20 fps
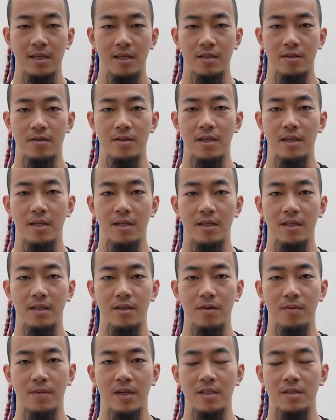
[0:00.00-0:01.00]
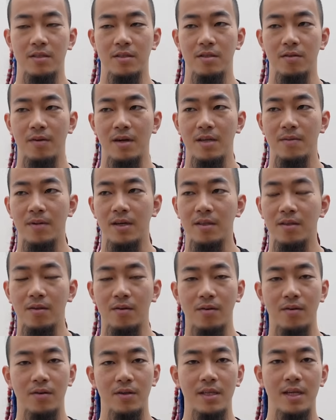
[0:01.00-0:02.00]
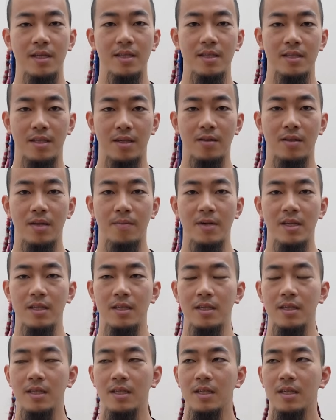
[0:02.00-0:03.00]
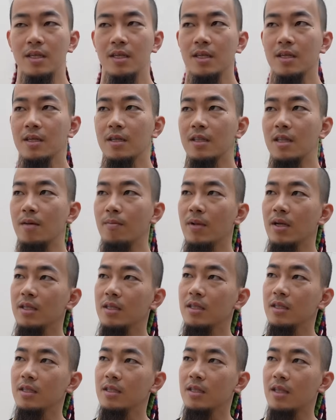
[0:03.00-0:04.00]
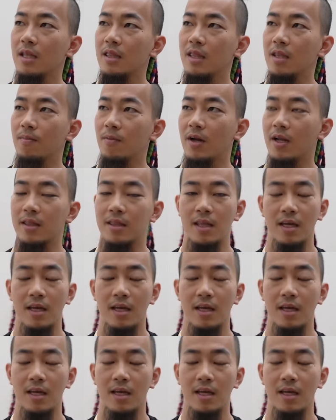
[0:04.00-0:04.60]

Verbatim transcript: 女性のマッチョは今のところいないんですけど、たまに、たまに立ってもらっ